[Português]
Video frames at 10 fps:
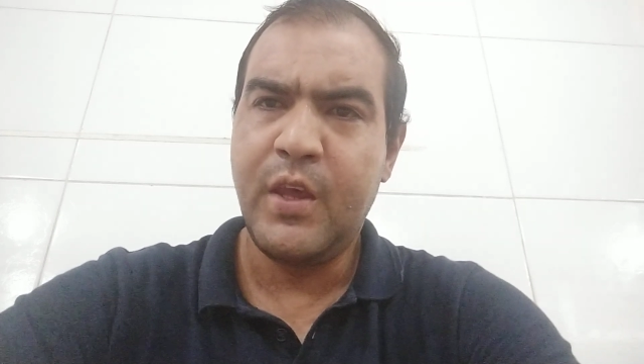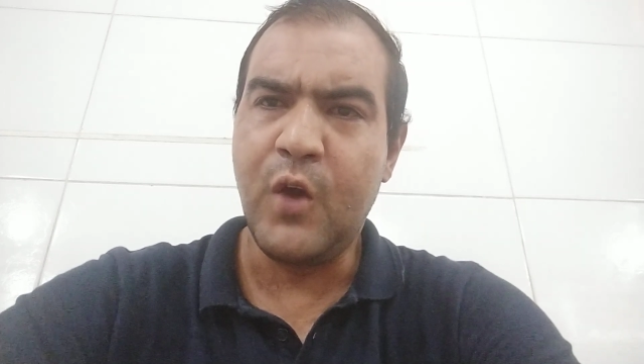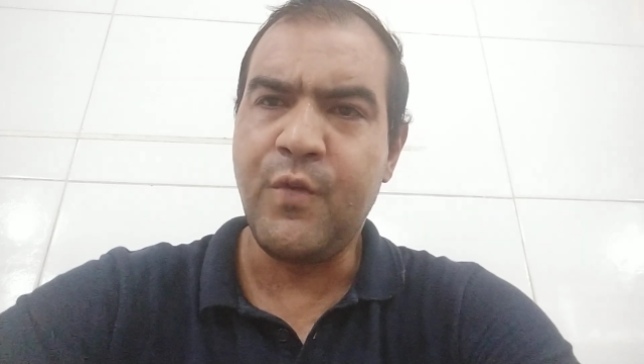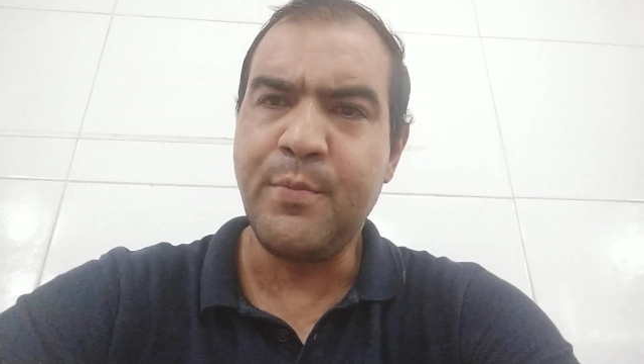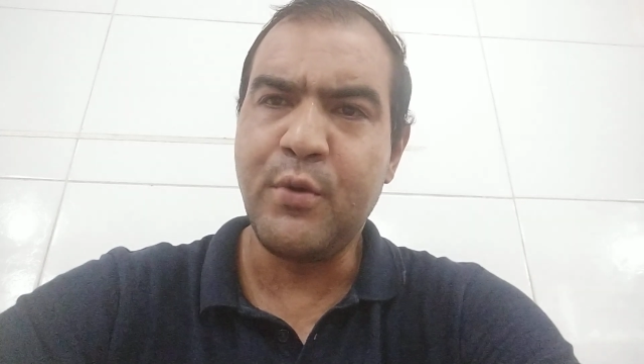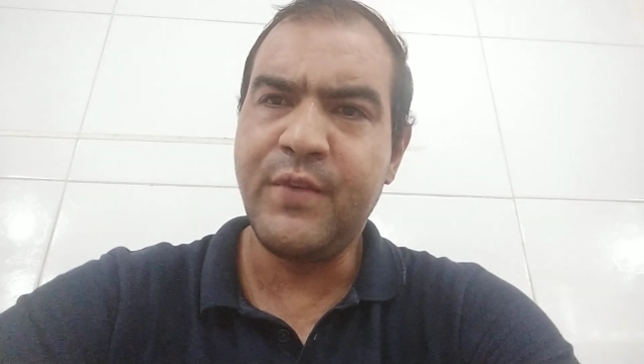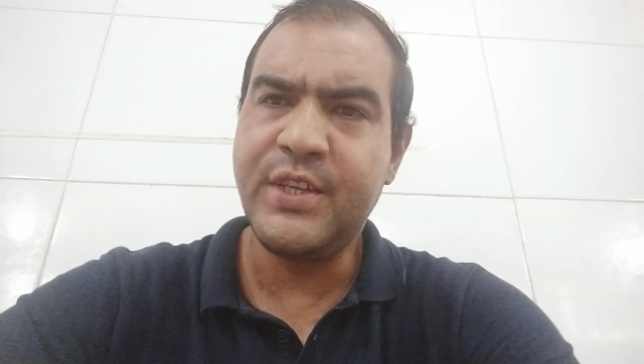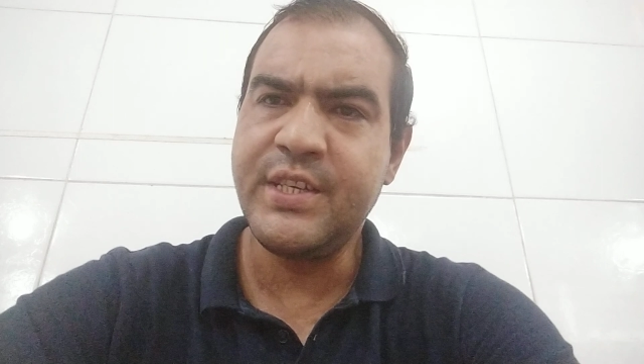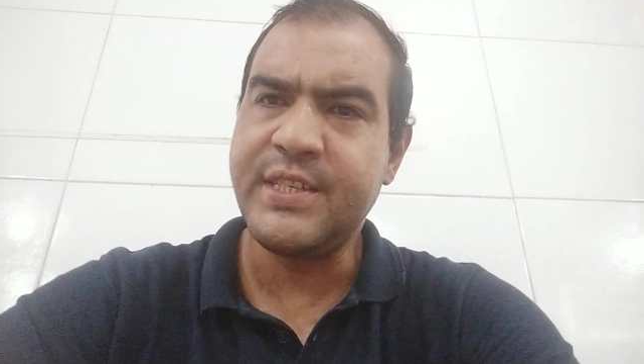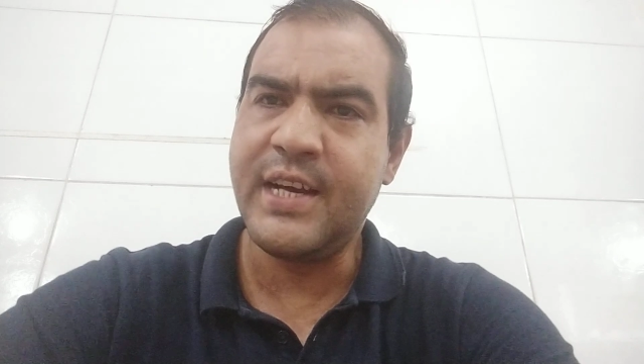Eu vim
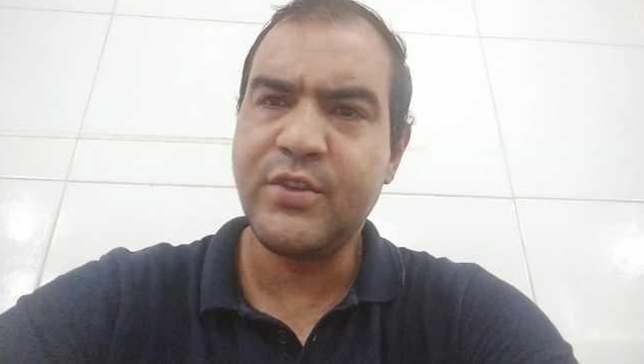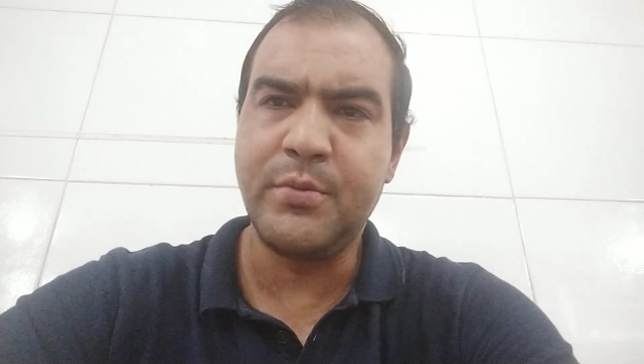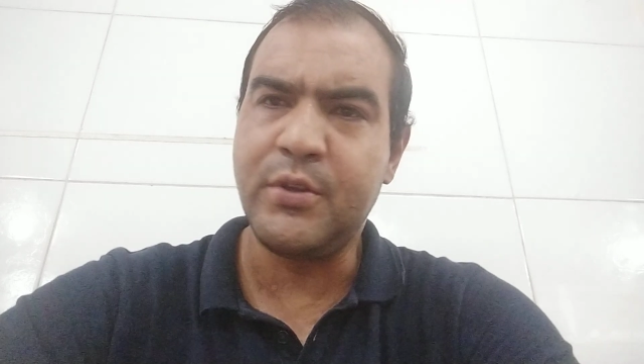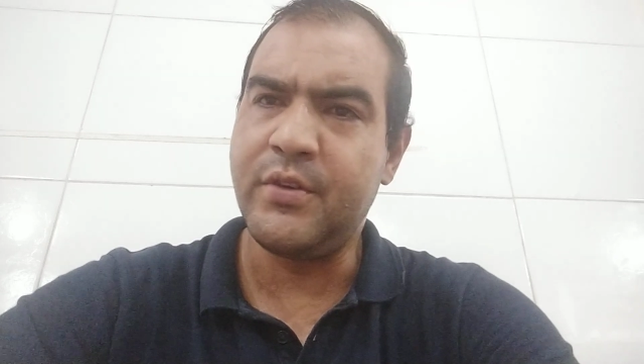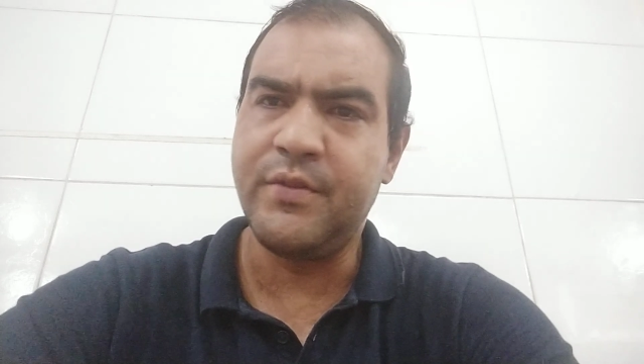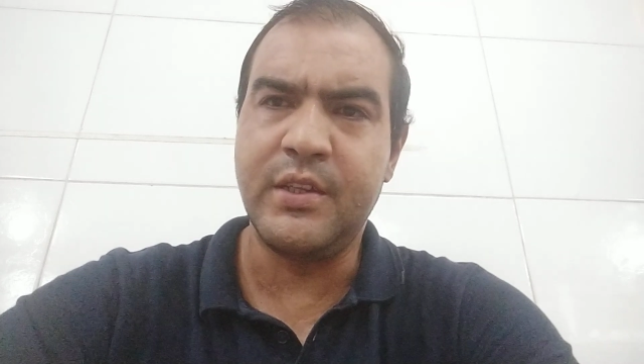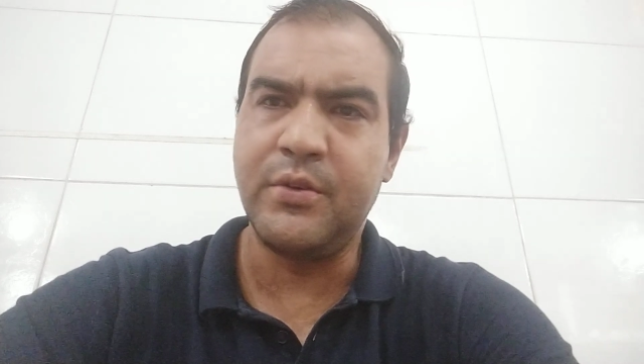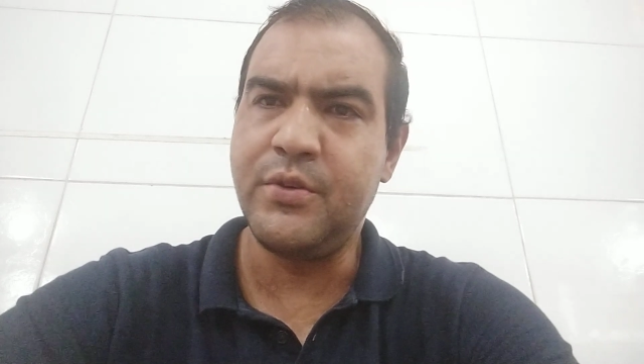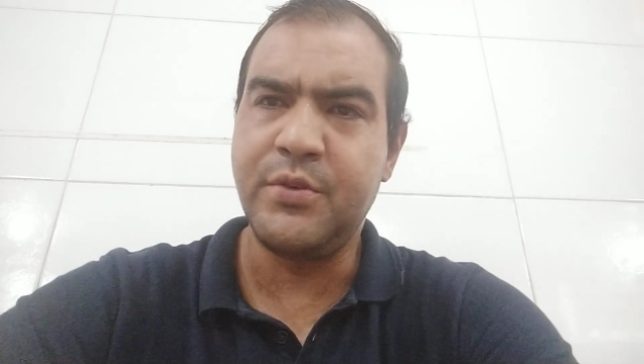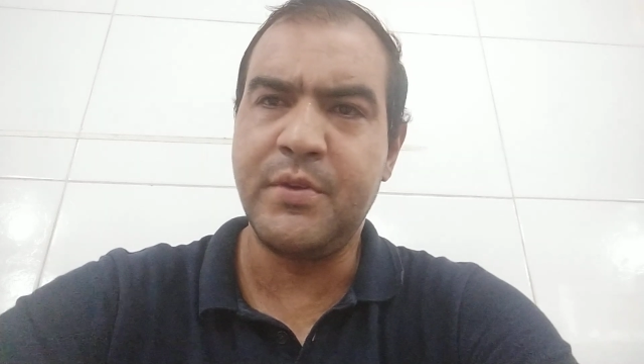profetizar sobre a tua vida
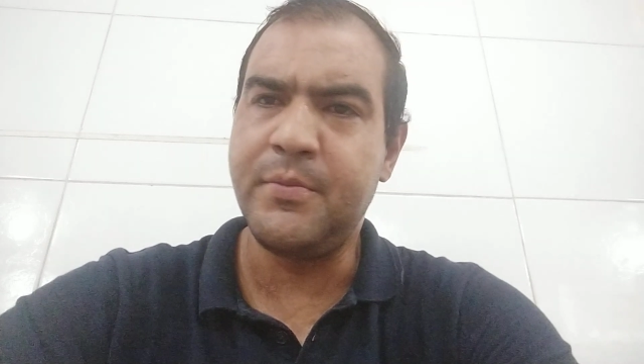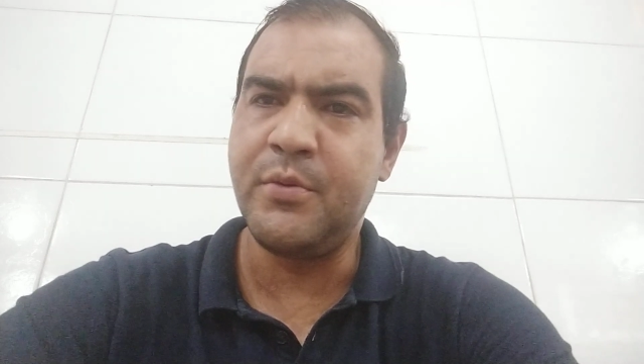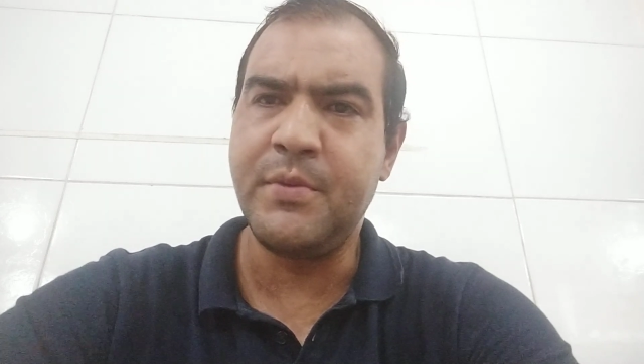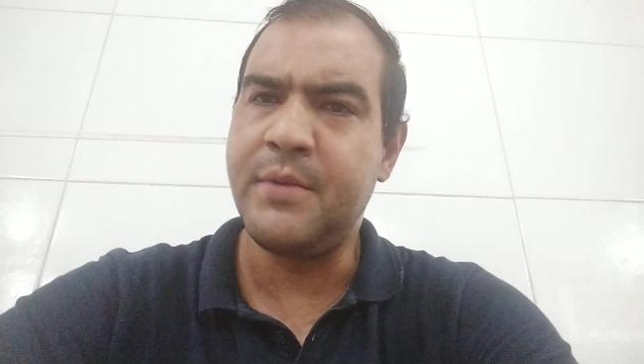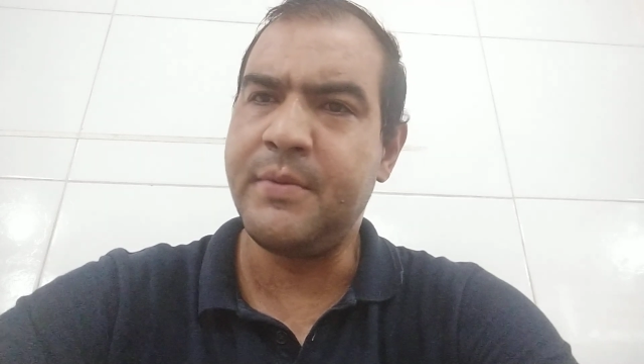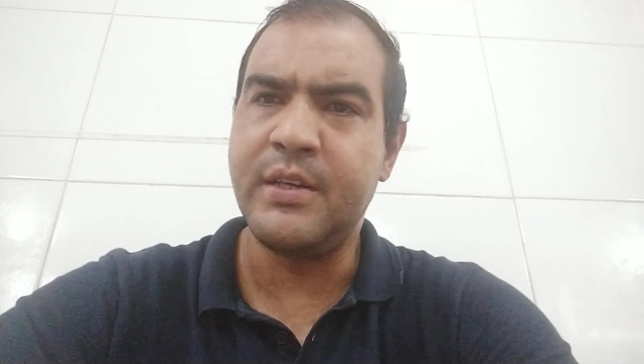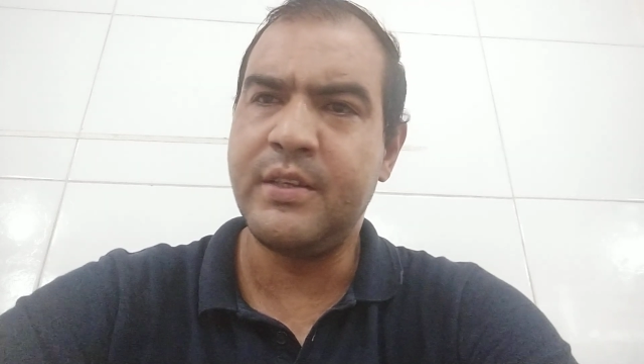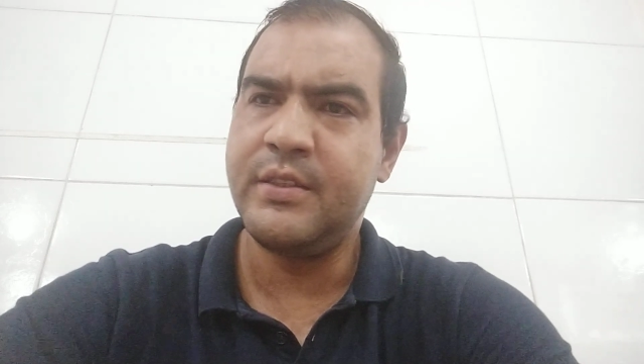hoje, meu irmão, minha irmã.